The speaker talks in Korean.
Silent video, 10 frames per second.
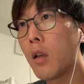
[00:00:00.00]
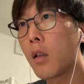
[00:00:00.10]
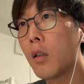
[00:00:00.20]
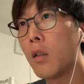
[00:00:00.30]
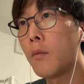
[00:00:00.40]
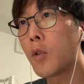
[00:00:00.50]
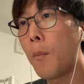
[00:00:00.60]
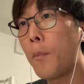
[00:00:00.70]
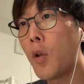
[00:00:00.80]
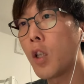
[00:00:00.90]
그
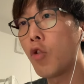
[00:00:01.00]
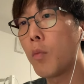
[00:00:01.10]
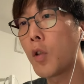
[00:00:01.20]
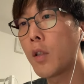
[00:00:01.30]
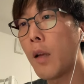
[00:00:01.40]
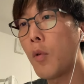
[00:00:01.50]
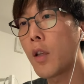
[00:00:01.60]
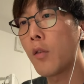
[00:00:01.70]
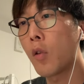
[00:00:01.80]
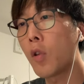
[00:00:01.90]
첫 번째, 두 번째, 세
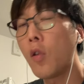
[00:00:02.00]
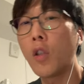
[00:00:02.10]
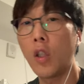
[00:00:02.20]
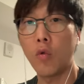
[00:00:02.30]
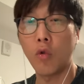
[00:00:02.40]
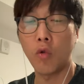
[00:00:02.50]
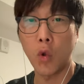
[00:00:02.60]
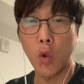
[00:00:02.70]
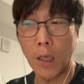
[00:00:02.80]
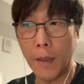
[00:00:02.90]
번째에서 어떤 형식으로
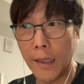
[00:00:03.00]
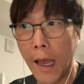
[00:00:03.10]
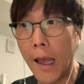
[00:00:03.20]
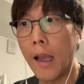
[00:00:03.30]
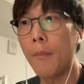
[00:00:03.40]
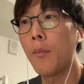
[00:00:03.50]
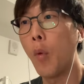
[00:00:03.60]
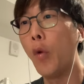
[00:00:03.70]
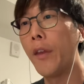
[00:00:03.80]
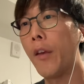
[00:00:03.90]
구조를 잡았나 한번
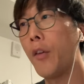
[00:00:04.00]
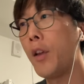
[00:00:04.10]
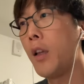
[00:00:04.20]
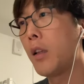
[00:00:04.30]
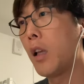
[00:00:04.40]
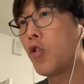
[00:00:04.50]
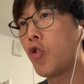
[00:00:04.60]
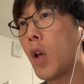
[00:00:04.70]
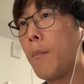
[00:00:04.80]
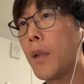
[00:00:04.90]
보세요. 되게
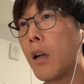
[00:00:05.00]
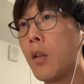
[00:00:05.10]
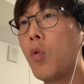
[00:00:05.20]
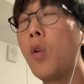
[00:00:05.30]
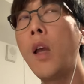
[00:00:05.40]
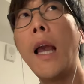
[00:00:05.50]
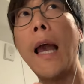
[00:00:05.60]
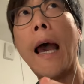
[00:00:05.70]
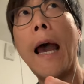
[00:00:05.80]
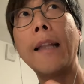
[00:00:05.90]
중요합니다. 그리고
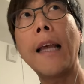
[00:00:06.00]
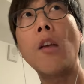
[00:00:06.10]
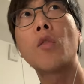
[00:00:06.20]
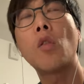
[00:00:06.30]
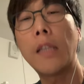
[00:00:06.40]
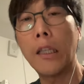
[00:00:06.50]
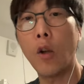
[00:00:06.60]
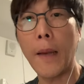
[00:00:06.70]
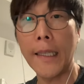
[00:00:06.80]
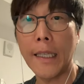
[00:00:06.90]
하나의 언어를 제대로
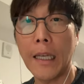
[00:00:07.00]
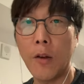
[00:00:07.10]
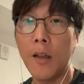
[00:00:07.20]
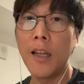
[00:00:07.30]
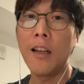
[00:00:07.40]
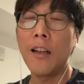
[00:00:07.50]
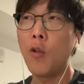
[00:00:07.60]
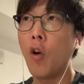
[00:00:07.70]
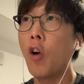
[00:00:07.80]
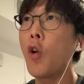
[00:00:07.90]
파잖아요.
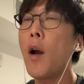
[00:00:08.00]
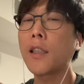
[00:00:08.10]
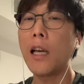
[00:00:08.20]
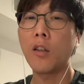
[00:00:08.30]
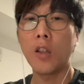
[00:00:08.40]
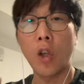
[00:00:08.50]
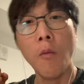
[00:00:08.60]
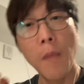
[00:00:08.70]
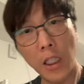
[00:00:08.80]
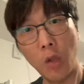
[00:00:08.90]
언어 확장하는 게
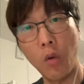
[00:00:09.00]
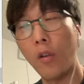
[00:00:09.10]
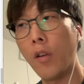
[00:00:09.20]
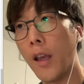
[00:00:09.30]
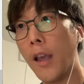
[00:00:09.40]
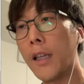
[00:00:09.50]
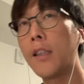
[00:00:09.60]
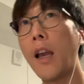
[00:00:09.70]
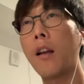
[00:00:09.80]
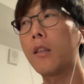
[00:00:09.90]
정말 쉬워요. 예,
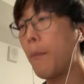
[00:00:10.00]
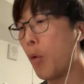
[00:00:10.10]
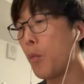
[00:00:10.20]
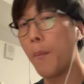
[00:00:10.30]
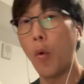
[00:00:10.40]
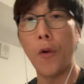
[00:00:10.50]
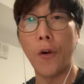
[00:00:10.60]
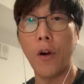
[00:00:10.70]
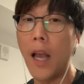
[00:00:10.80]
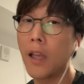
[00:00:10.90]
그냥 딱 보면
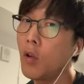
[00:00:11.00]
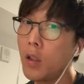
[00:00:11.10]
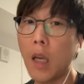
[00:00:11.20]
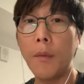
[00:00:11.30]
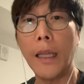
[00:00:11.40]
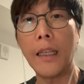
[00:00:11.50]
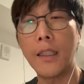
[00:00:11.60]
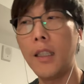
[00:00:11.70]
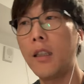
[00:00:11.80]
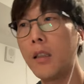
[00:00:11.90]
보여. 아, 이거 이렇게 하면
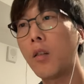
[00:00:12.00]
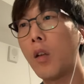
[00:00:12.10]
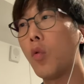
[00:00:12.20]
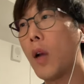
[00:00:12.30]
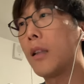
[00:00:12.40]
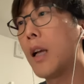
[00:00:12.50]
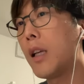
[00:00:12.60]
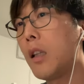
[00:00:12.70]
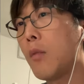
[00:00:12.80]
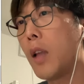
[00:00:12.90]
되겠지? 그렇게도
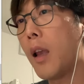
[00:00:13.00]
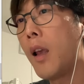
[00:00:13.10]
가능하기 때문에